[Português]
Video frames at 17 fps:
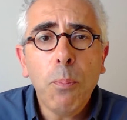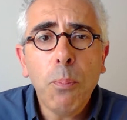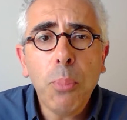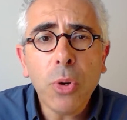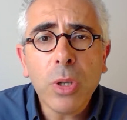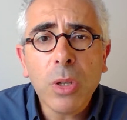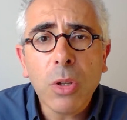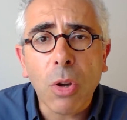
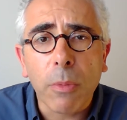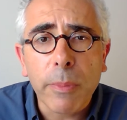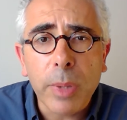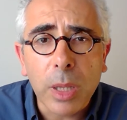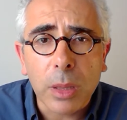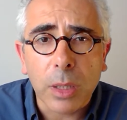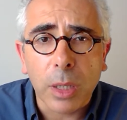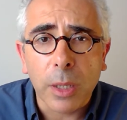Por que
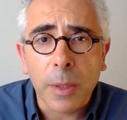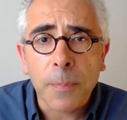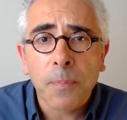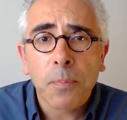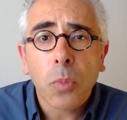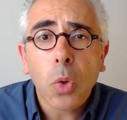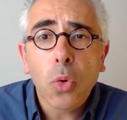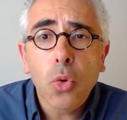
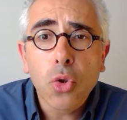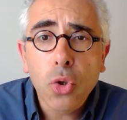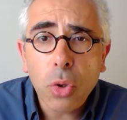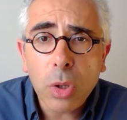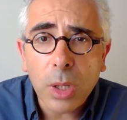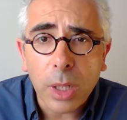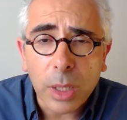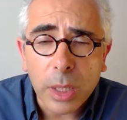omitem os
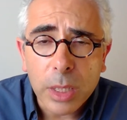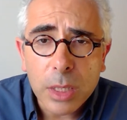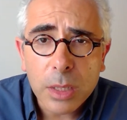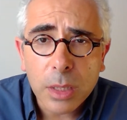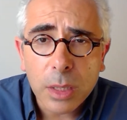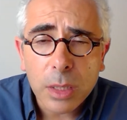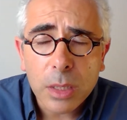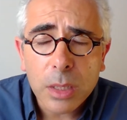
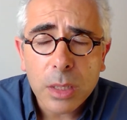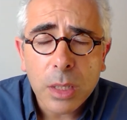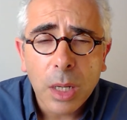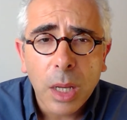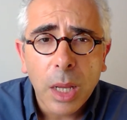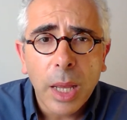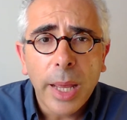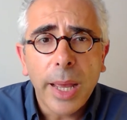jornalistas
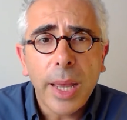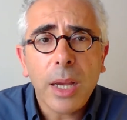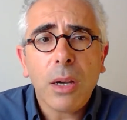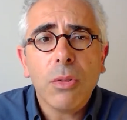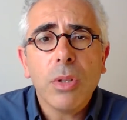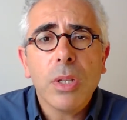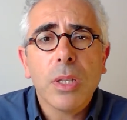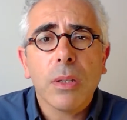a
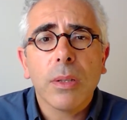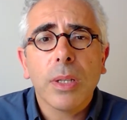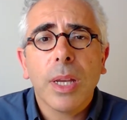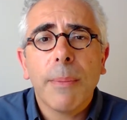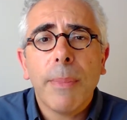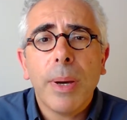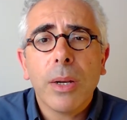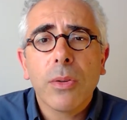condição de
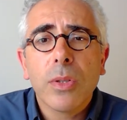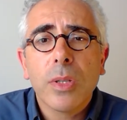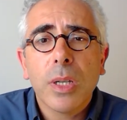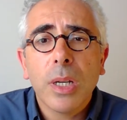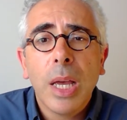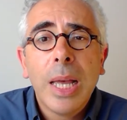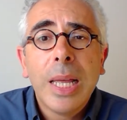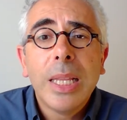Camargo
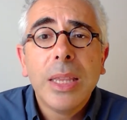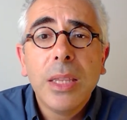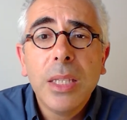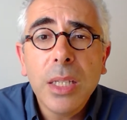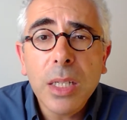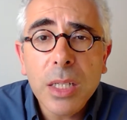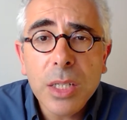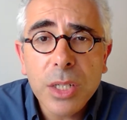ser
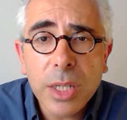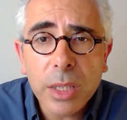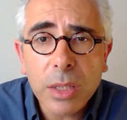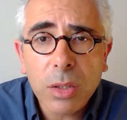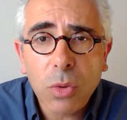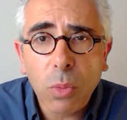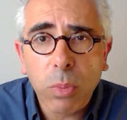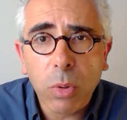
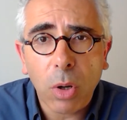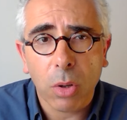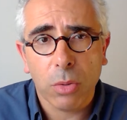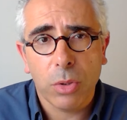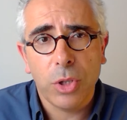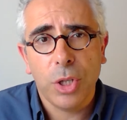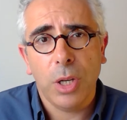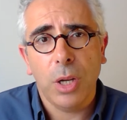dirigente do
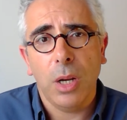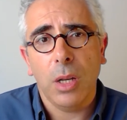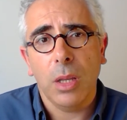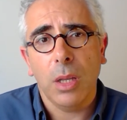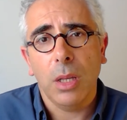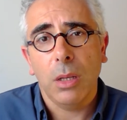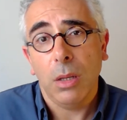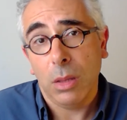Bloco de
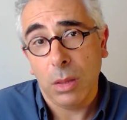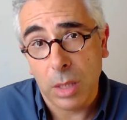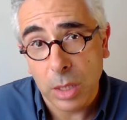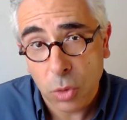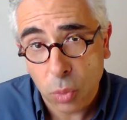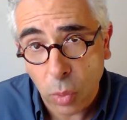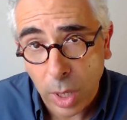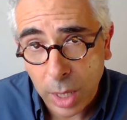Esquerda,
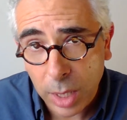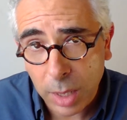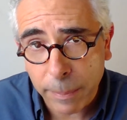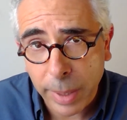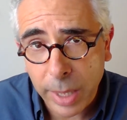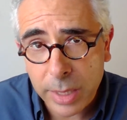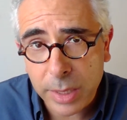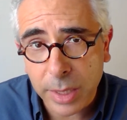da sua ala
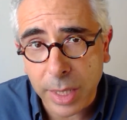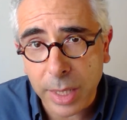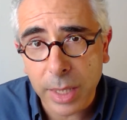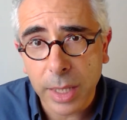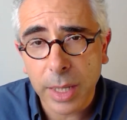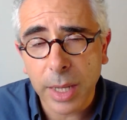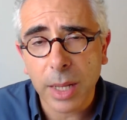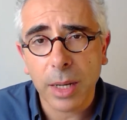mais
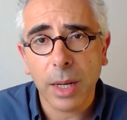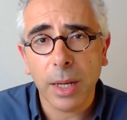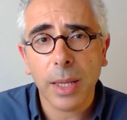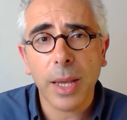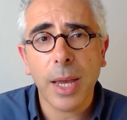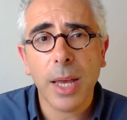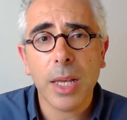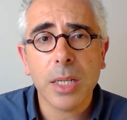radical,
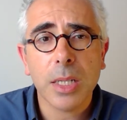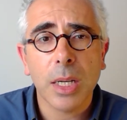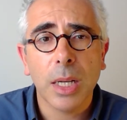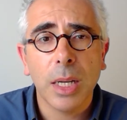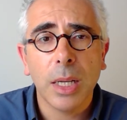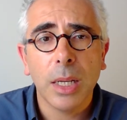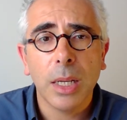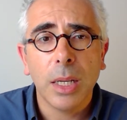
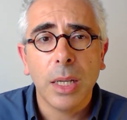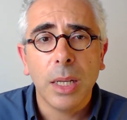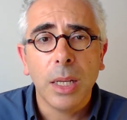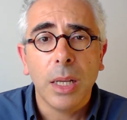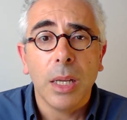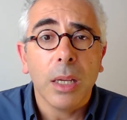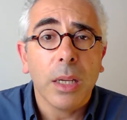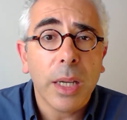aliás?
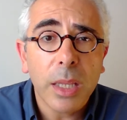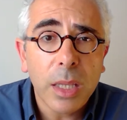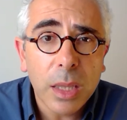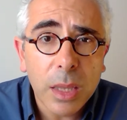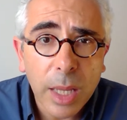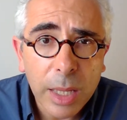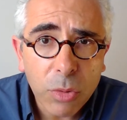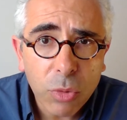
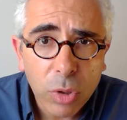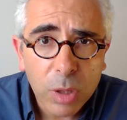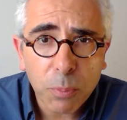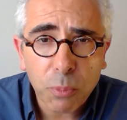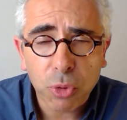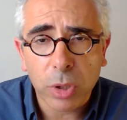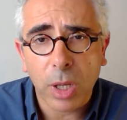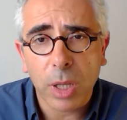candidato a
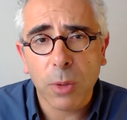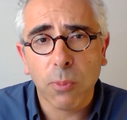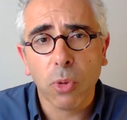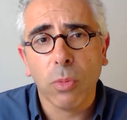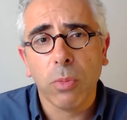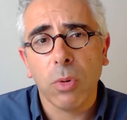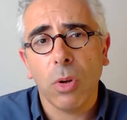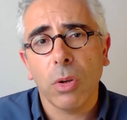deputado
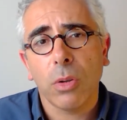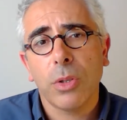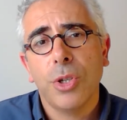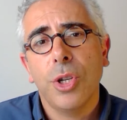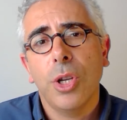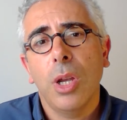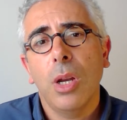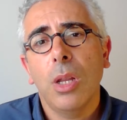pelo Bloco de
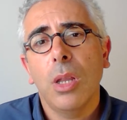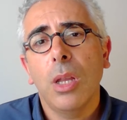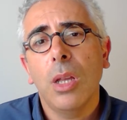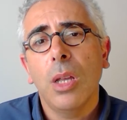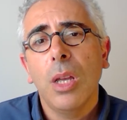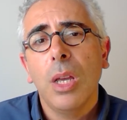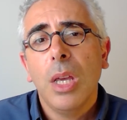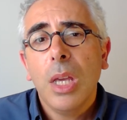
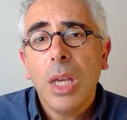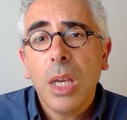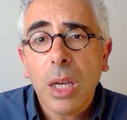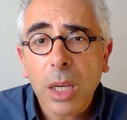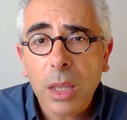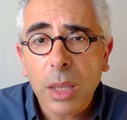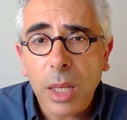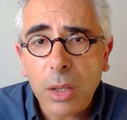Esquerda e
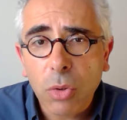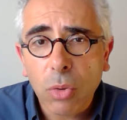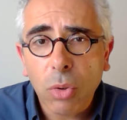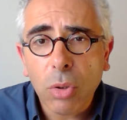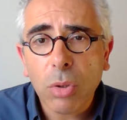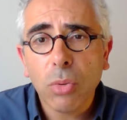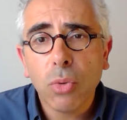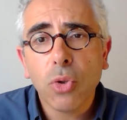
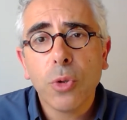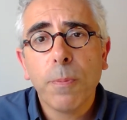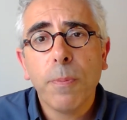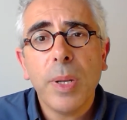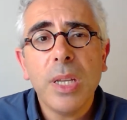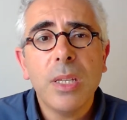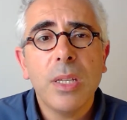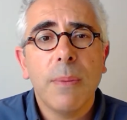redator nos
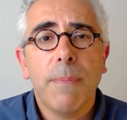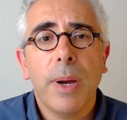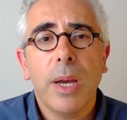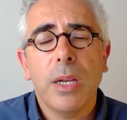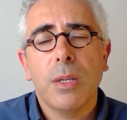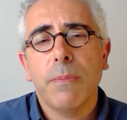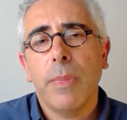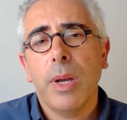
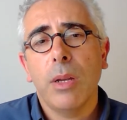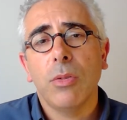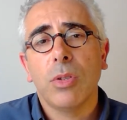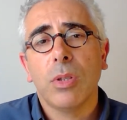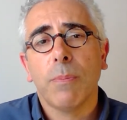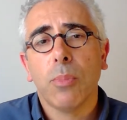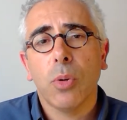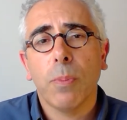principais
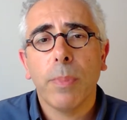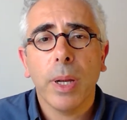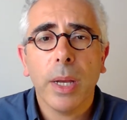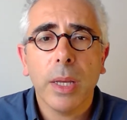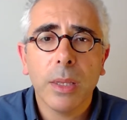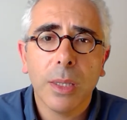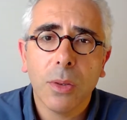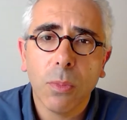meios de
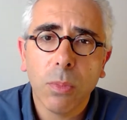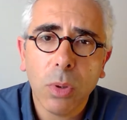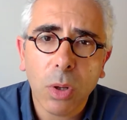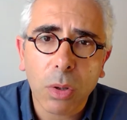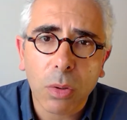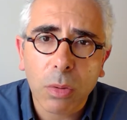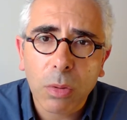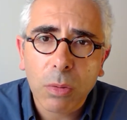propaganda do
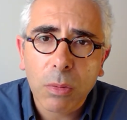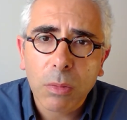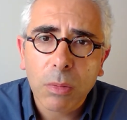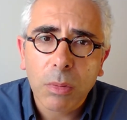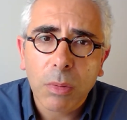Bloco.